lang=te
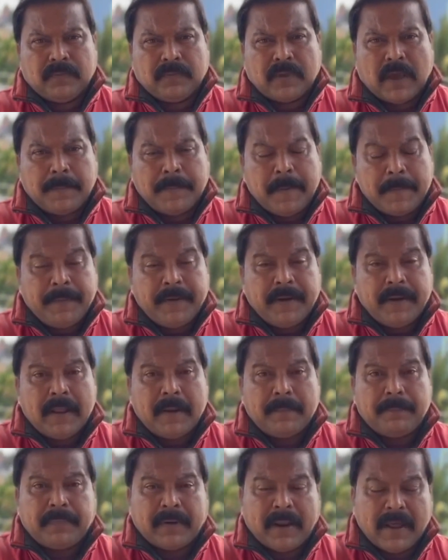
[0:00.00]
అల్పపీడన
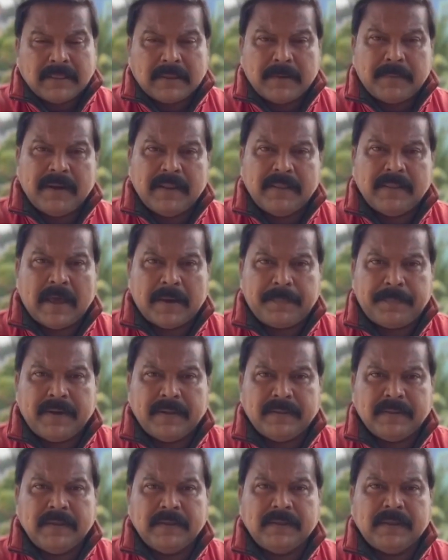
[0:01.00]
ప్రాంతం అనేది
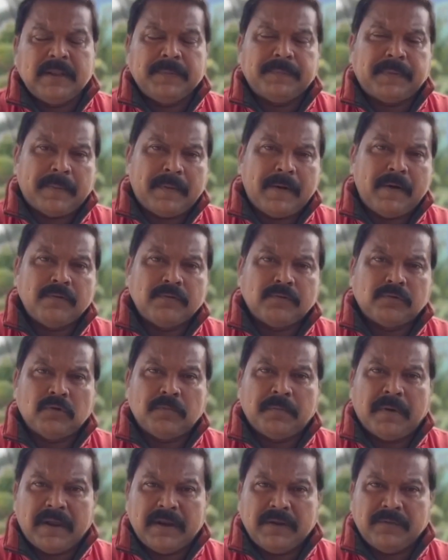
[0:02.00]
ఏర్పడింది దీని ప్రభావంతో
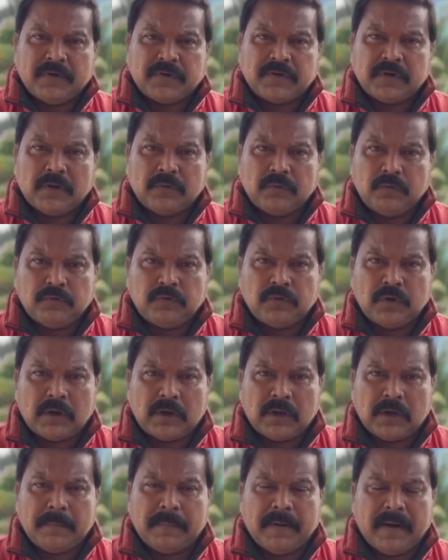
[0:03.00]
భారీ వర్షాలు
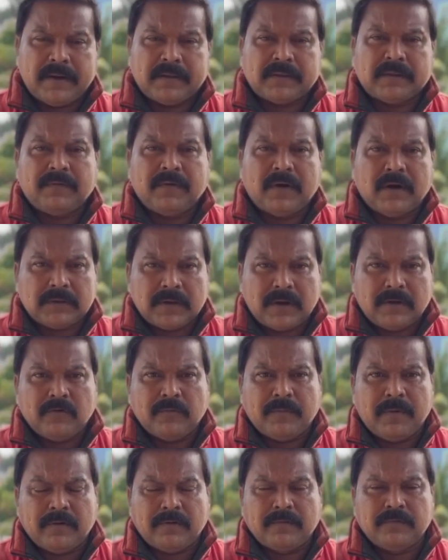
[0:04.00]
కురుస్తున్నట్లుగా భారత వాతావరణ
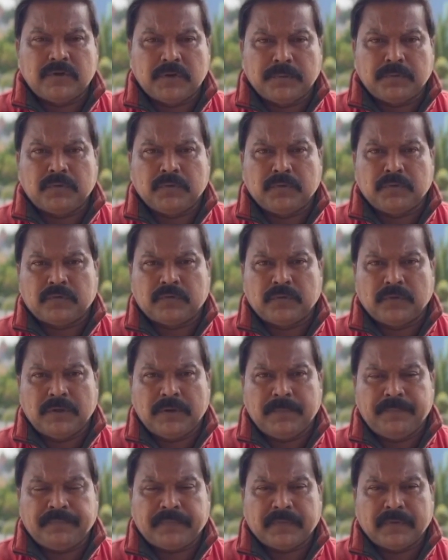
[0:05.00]
విభాగం చెబుతూ వస్తుంది
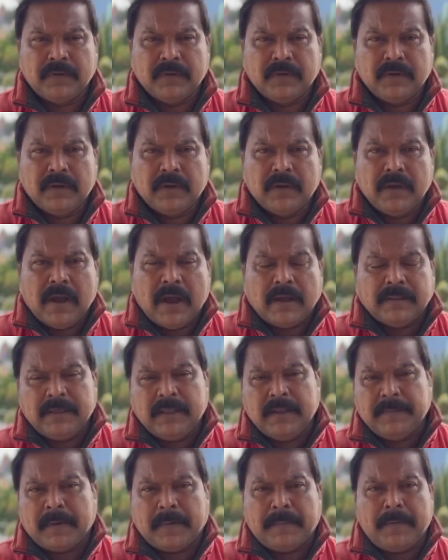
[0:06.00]

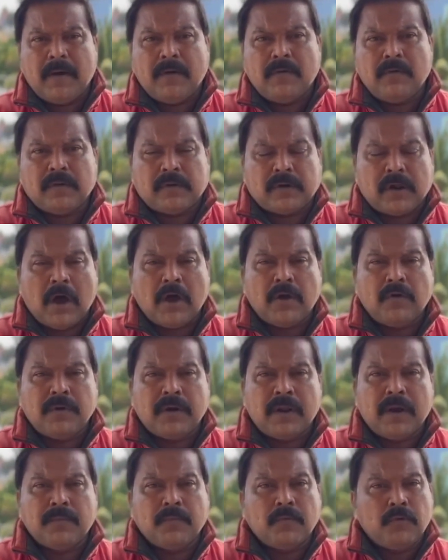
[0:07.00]
దీని ప్రభావం
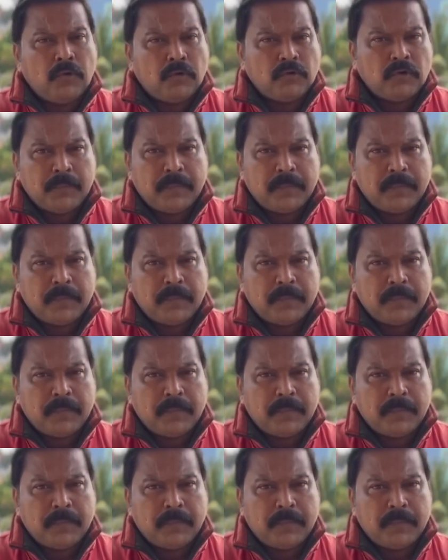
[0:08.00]
రానున్న మూడు రోజుల